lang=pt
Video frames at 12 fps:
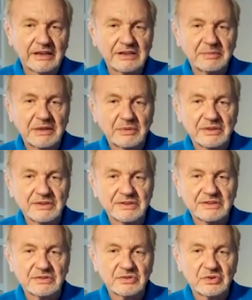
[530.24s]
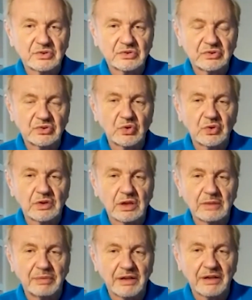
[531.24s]
A KGB era muito
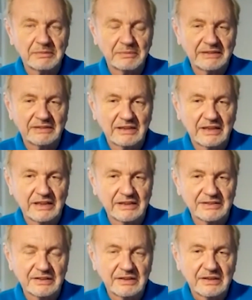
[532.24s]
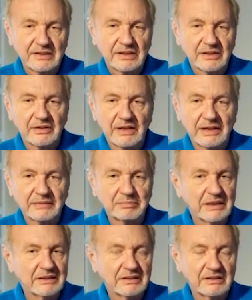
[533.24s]
compartimentada, todos os que eu
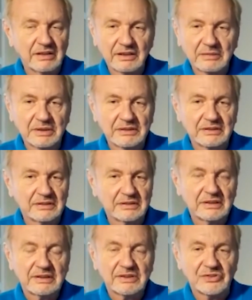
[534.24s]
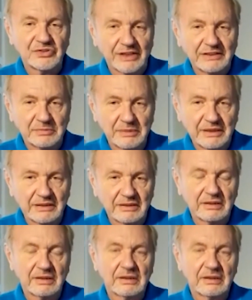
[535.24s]
encontrei lá dentro eram cavalheiros.